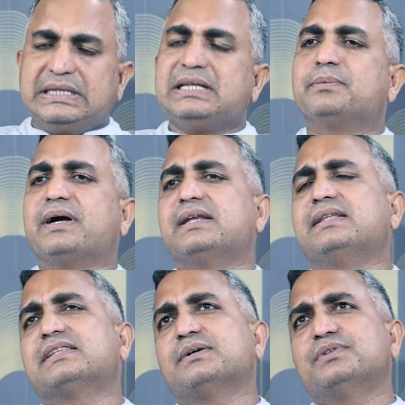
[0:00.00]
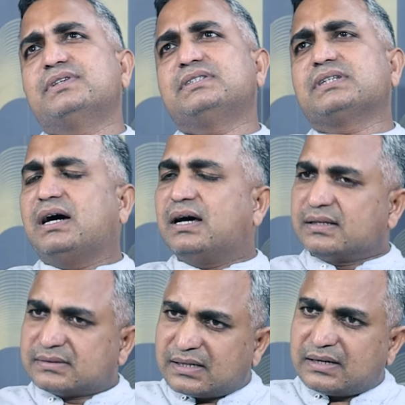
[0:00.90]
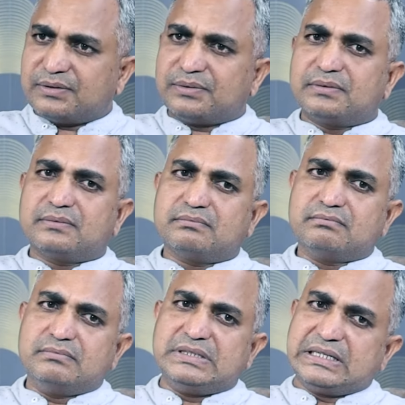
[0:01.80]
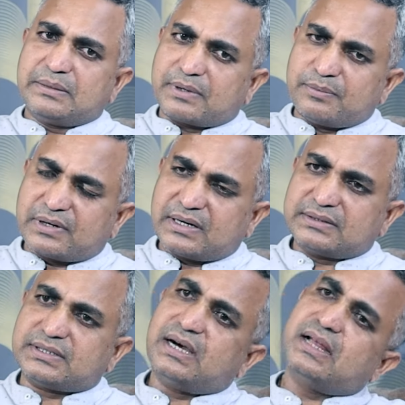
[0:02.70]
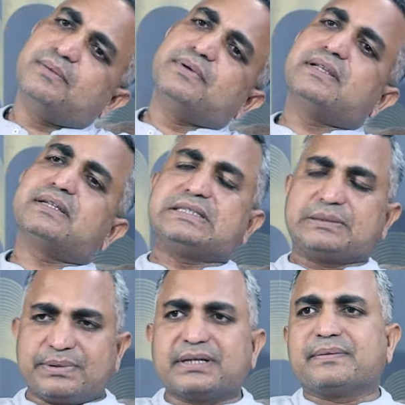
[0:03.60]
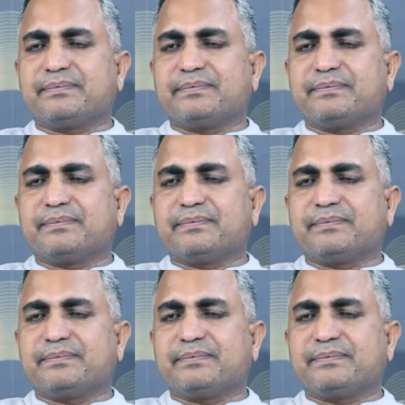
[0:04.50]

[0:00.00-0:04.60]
దీనిపైన ఇంతకుముందు నేను చాలాసార్లు మీడియా ప్రముఖంగా చాలా మందికి నేను చెప్పిన